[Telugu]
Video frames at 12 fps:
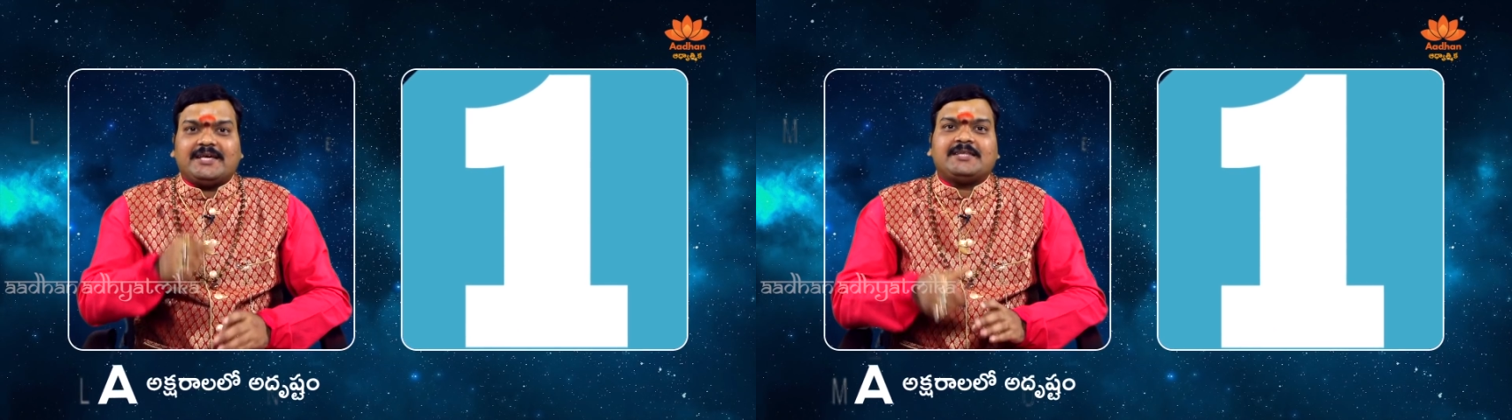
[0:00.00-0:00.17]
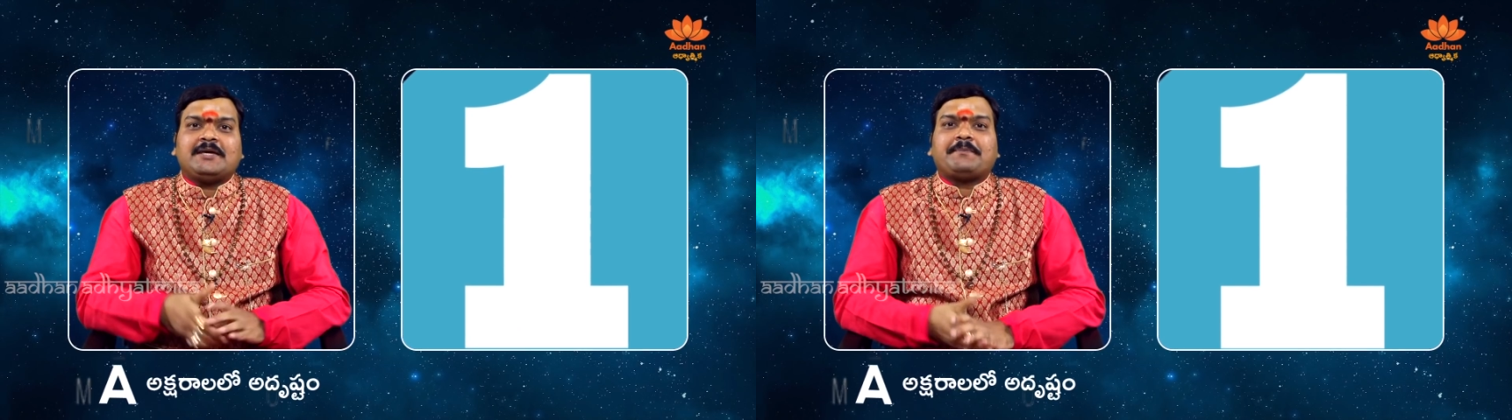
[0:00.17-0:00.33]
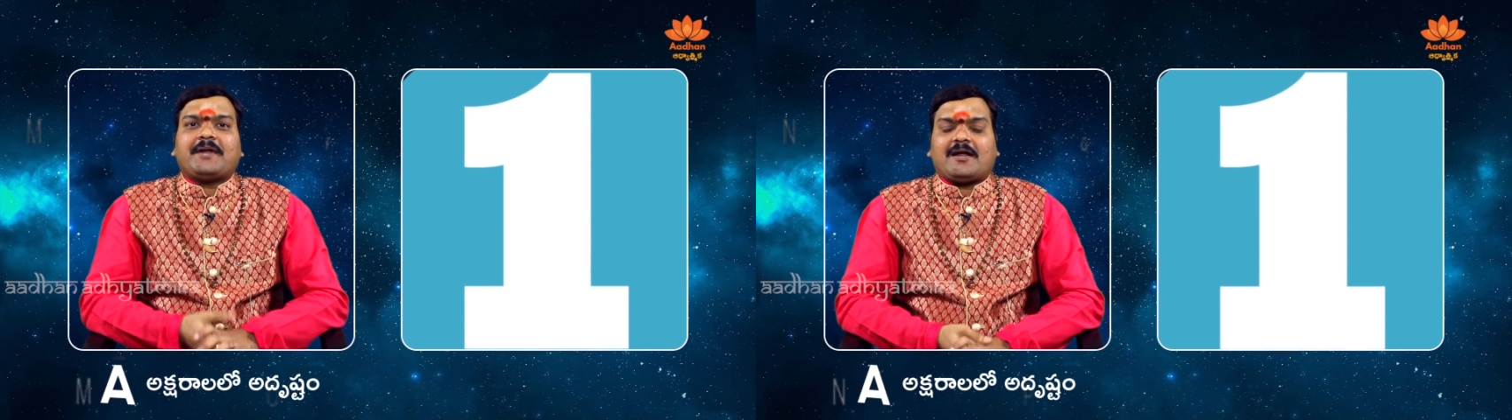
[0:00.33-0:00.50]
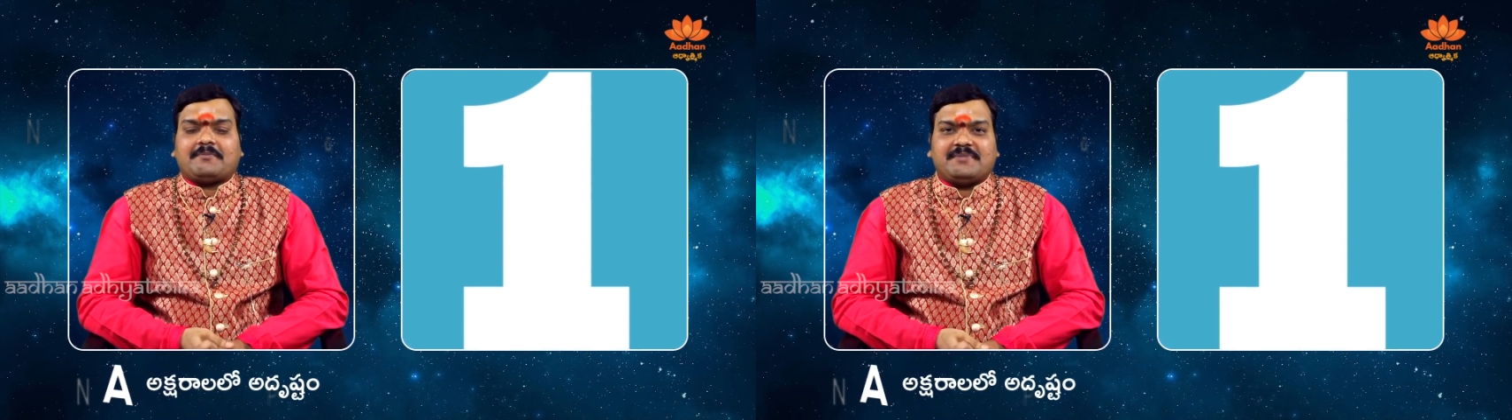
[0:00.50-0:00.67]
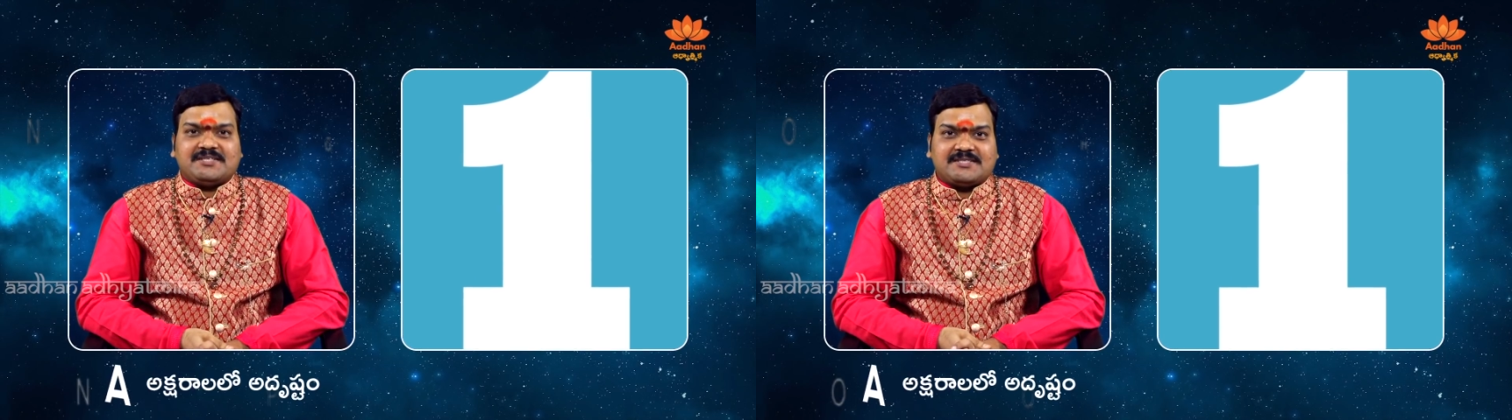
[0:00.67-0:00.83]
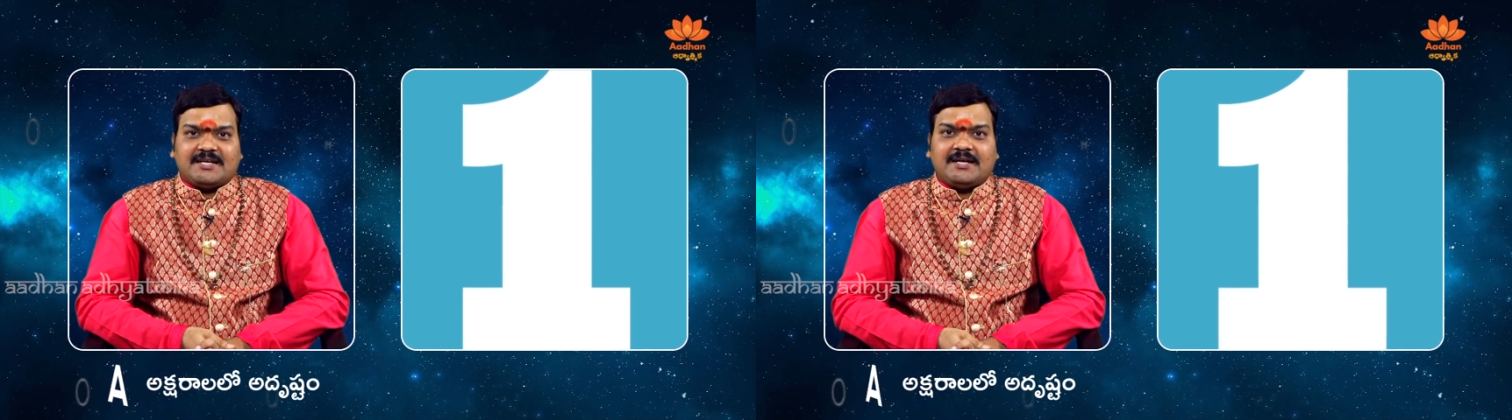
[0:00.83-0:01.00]
తేదీ
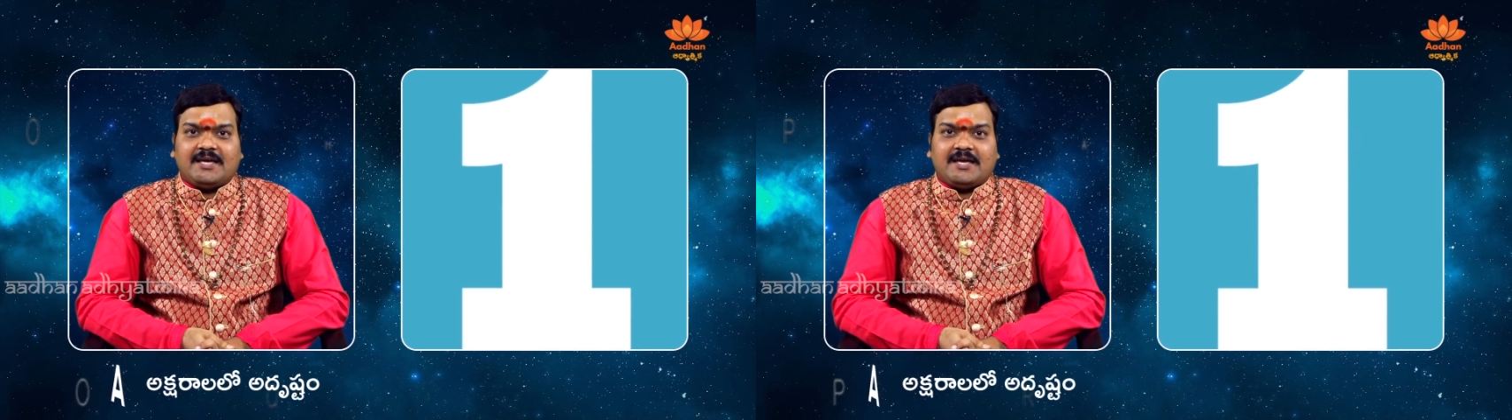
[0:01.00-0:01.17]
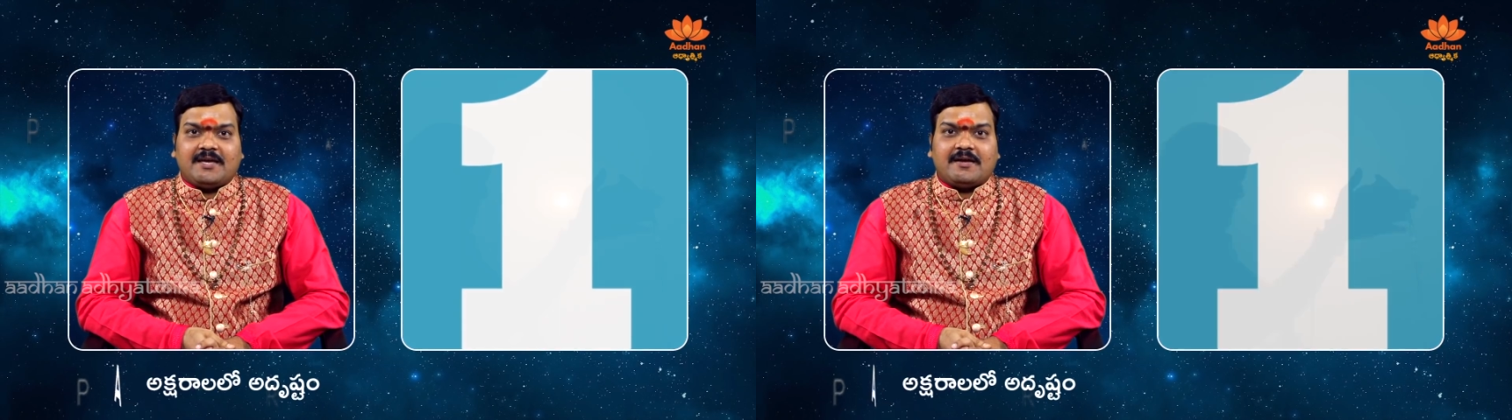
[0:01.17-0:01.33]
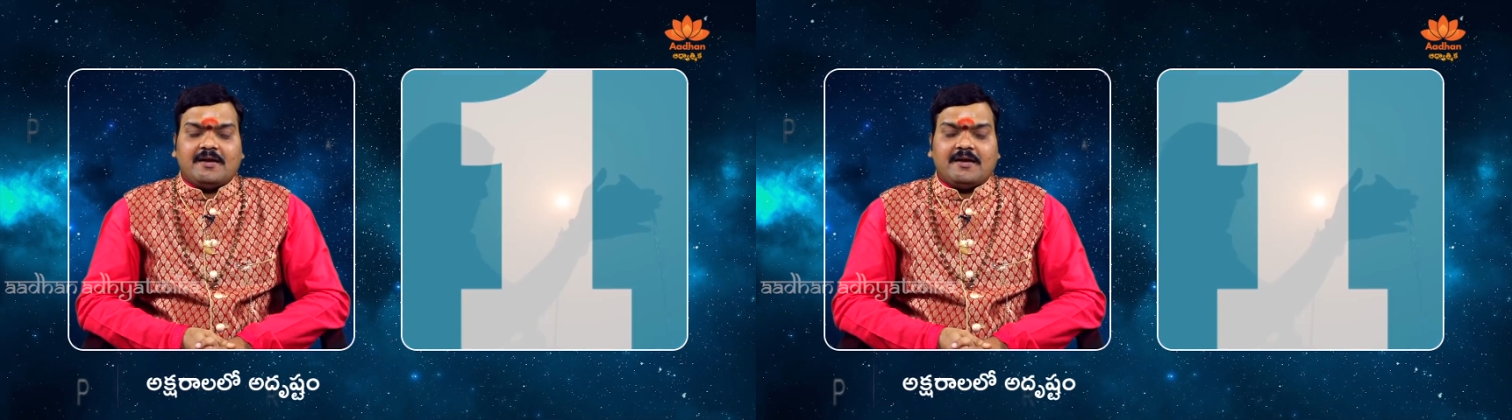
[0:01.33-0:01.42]
ప్రారంభించండి